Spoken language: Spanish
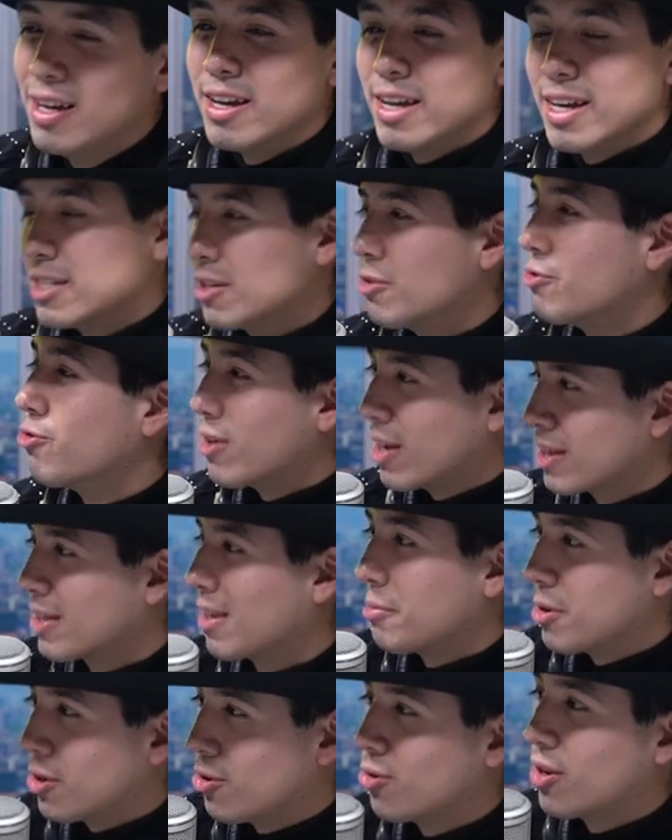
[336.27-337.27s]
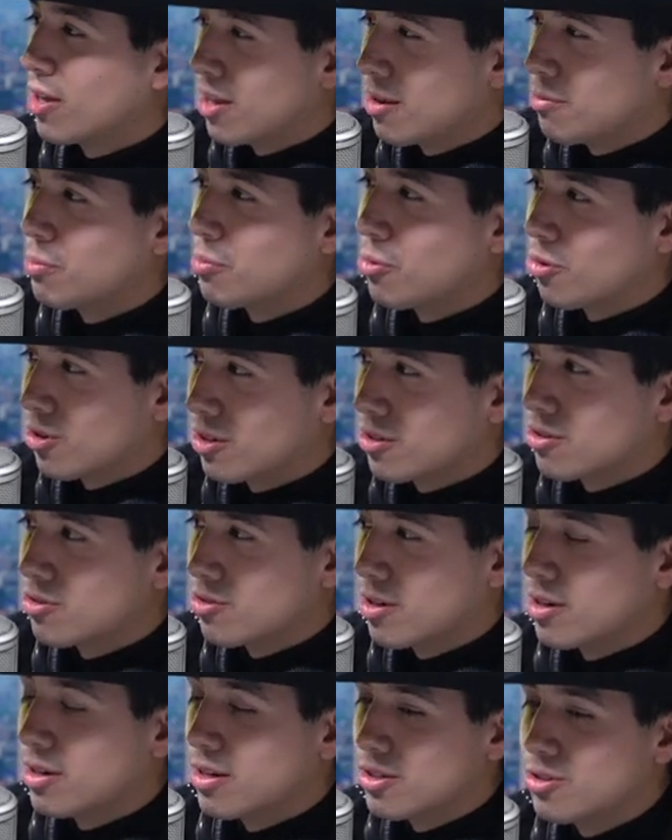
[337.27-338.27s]
Esa fue también una idea de mi proyecto
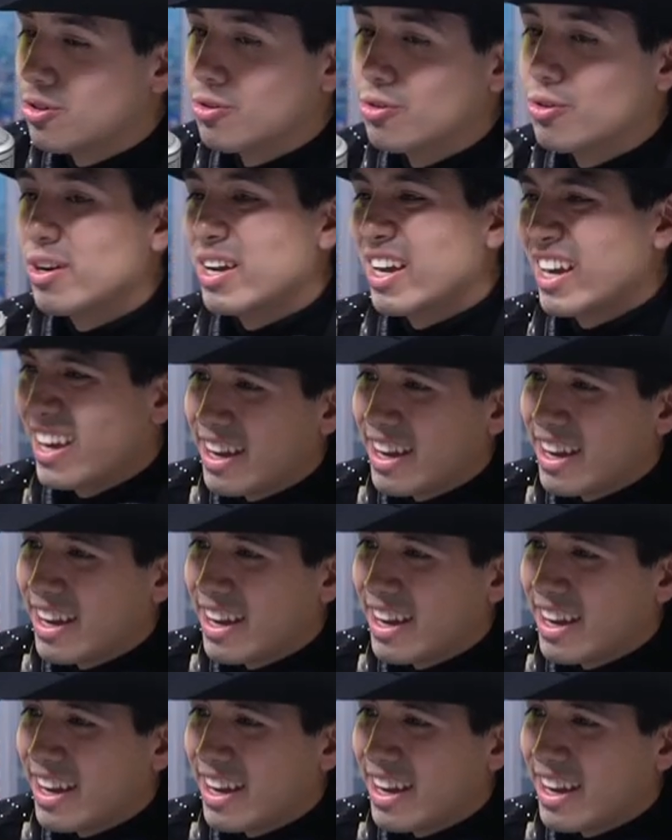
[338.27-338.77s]
desde el inicio, ¿no?